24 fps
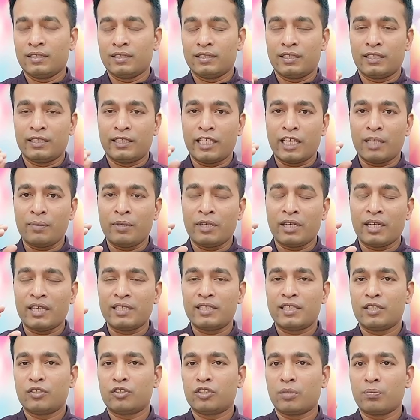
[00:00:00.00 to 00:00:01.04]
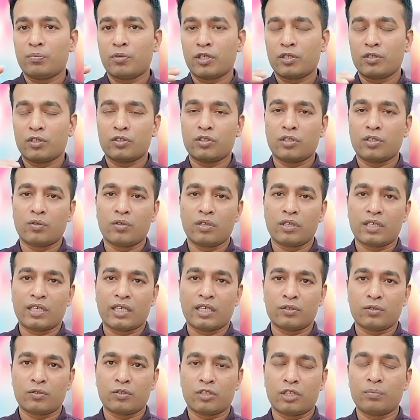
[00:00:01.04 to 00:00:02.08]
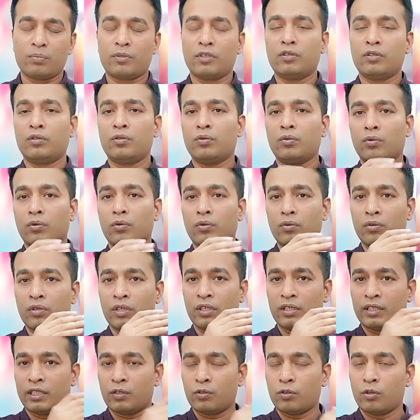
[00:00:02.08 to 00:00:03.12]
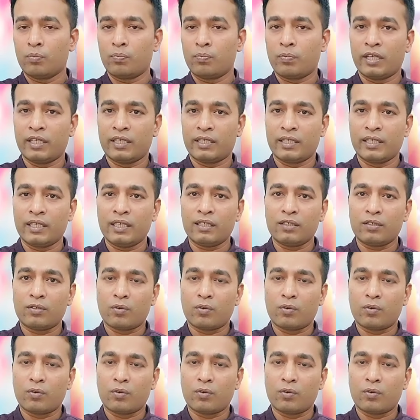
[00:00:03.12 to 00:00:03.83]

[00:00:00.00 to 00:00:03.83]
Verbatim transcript: যে ড্রাইভিং লাইসেন্স সম্পর্কিত সকল কার্যক্রম কিন্তু অন্য একটি কোম্পানিকে